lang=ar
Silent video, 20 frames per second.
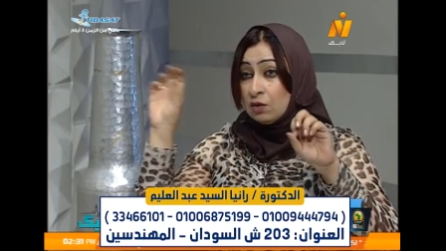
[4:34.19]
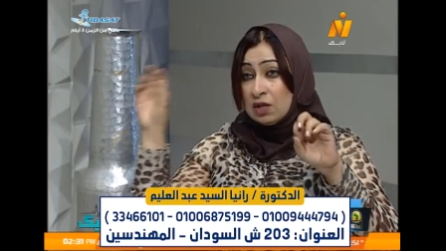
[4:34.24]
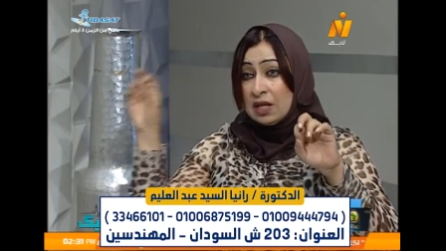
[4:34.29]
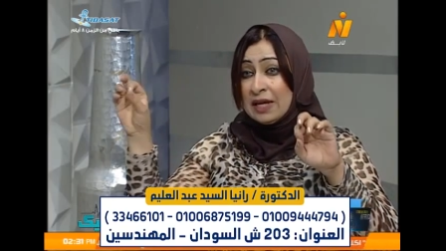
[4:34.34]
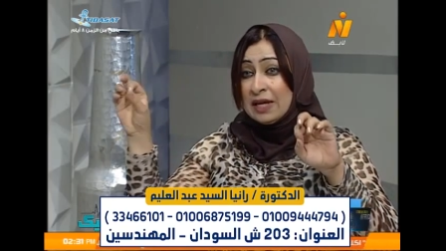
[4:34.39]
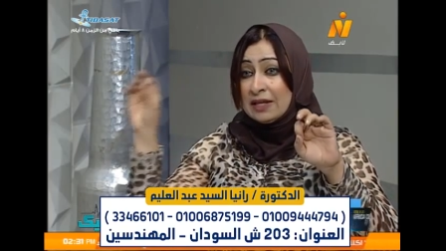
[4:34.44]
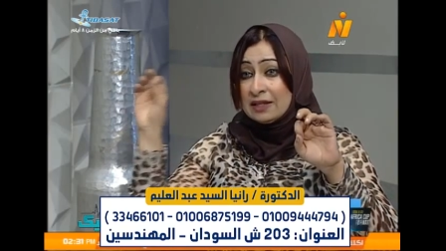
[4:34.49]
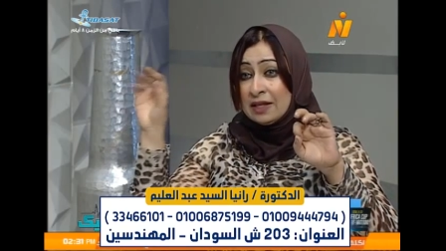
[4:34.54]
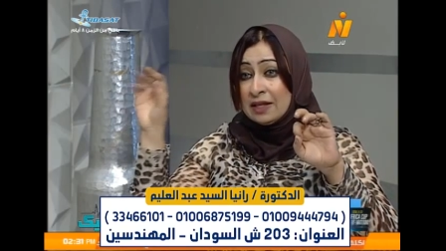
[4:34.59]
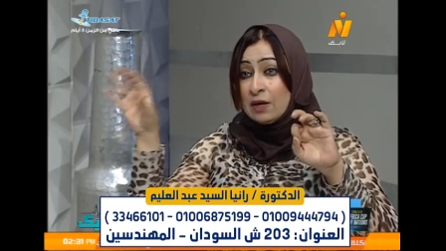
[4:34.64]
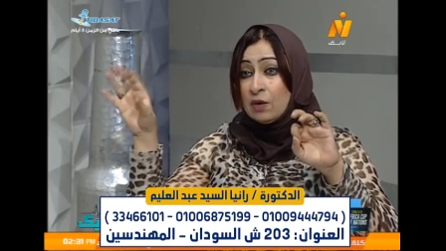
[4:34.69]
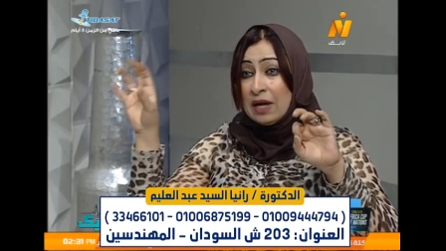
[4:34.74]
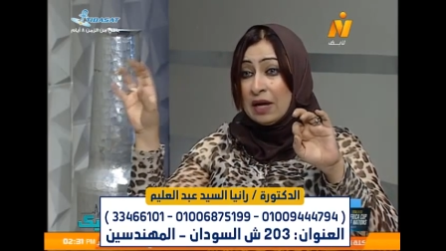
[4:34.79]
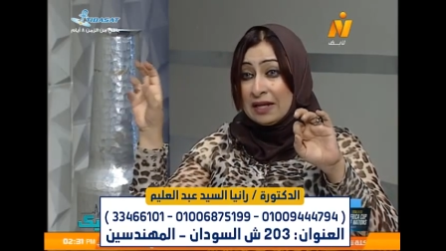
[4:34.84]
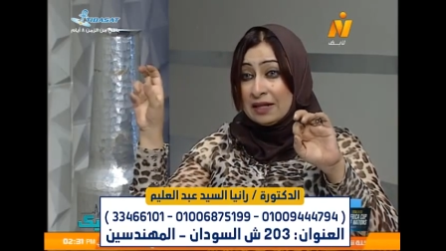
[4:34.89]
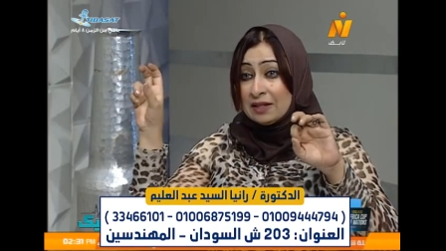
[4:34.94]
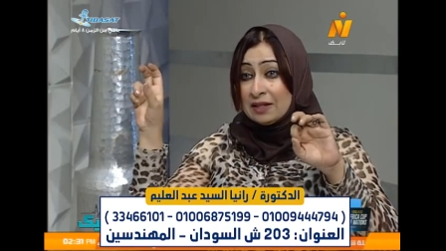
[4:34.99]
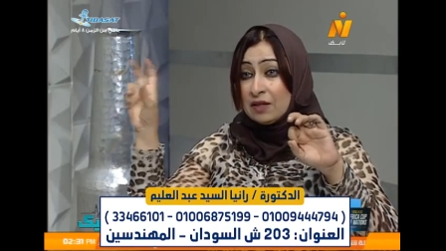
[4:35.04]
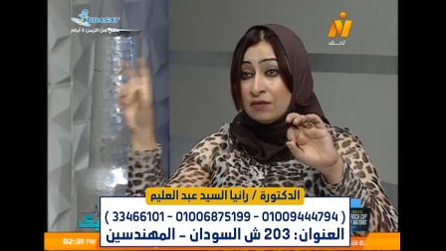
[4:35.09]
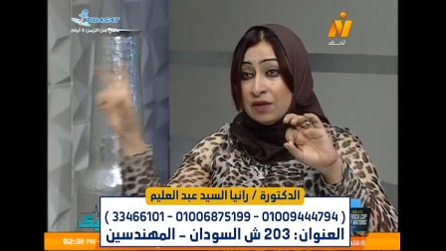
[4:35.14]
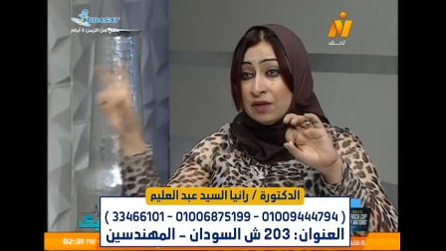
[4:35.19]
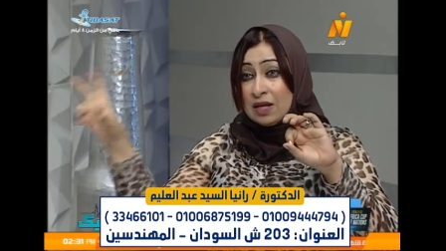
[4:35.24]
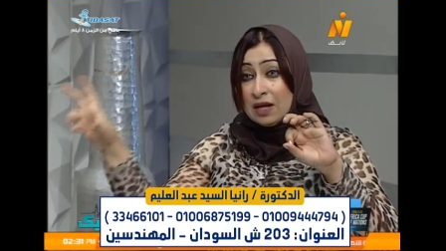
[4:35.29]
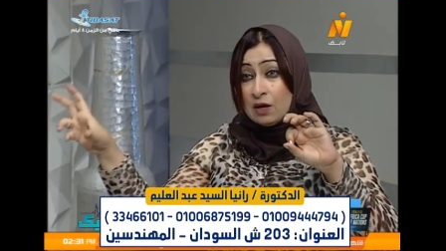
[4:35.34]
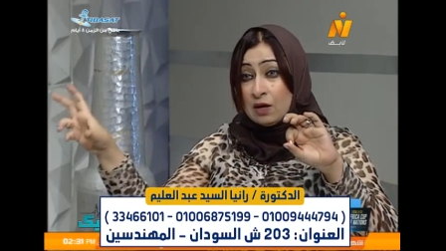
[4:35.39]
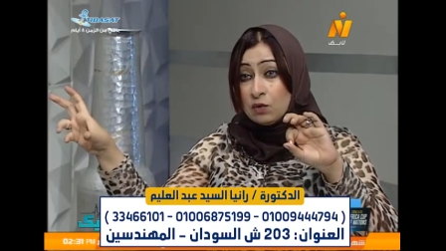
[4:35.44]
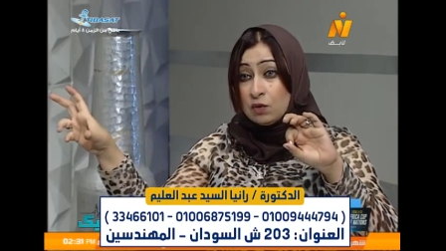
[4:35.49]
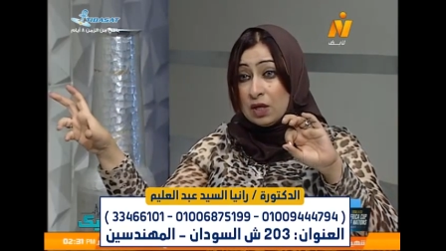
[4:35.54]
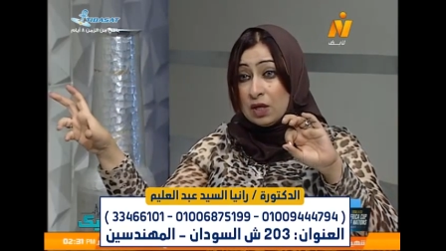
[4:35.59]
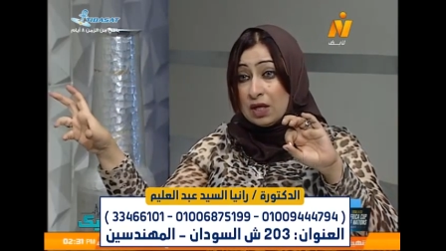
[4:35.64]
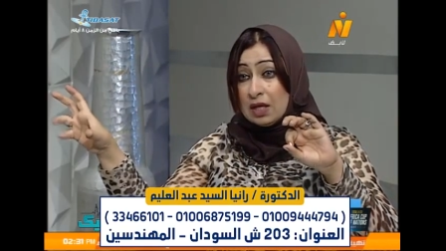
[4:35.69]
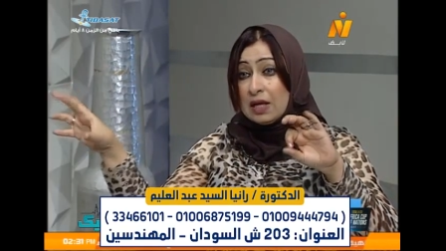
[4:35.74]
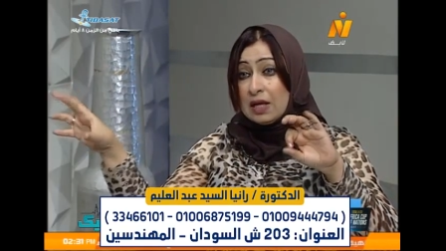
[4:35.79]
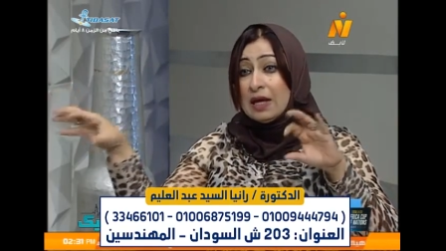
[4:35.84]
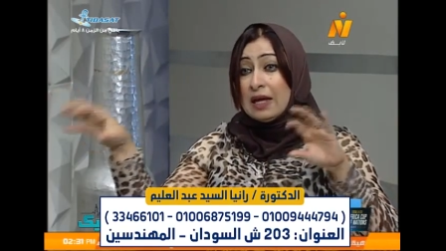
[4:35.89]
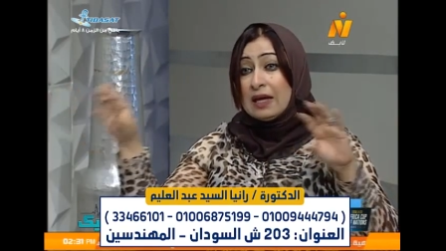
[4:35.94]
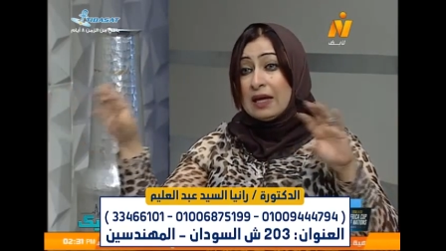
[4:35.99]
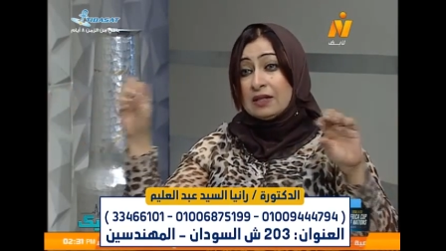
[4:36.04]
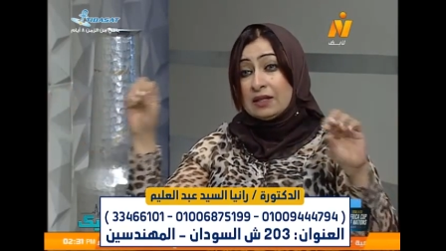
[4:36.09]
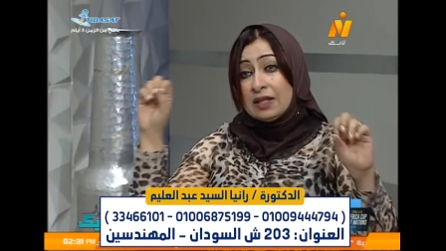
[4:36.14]
خطير وقد ايه
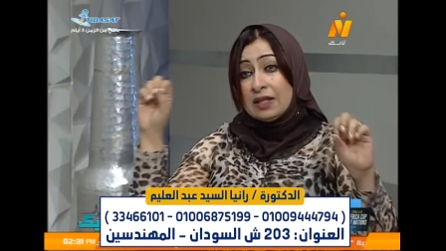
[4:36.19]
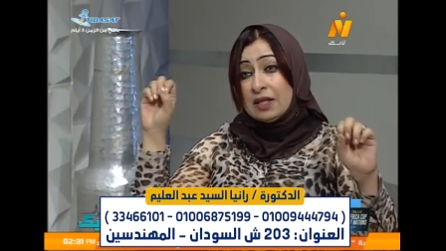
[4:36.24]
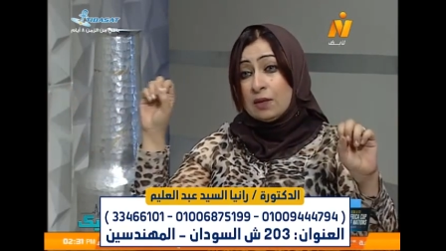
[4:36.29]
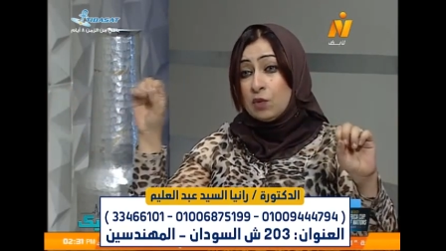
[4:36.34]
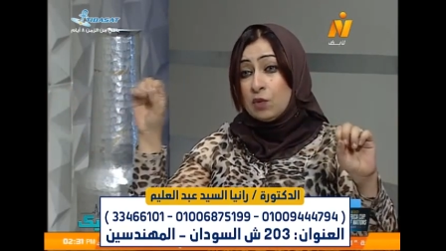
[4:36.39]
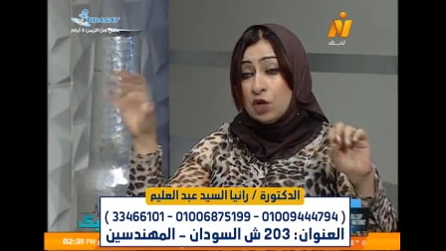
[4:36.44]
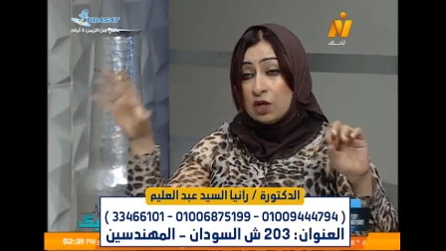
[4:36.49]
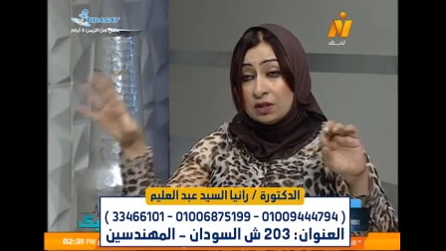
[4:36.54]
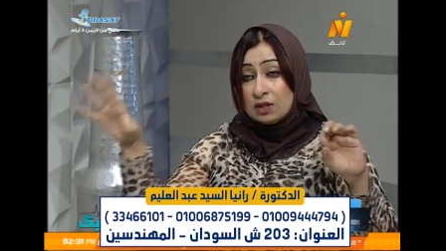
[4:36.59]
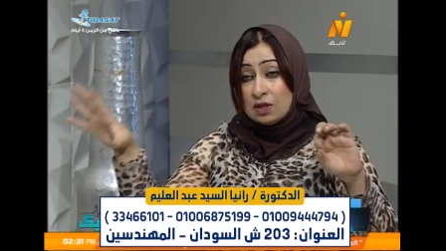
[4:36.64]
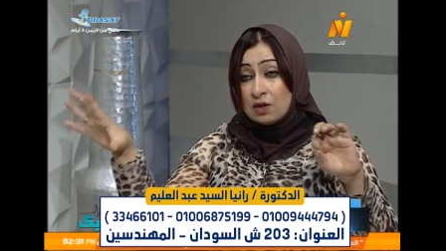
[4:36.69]
اذا سبناه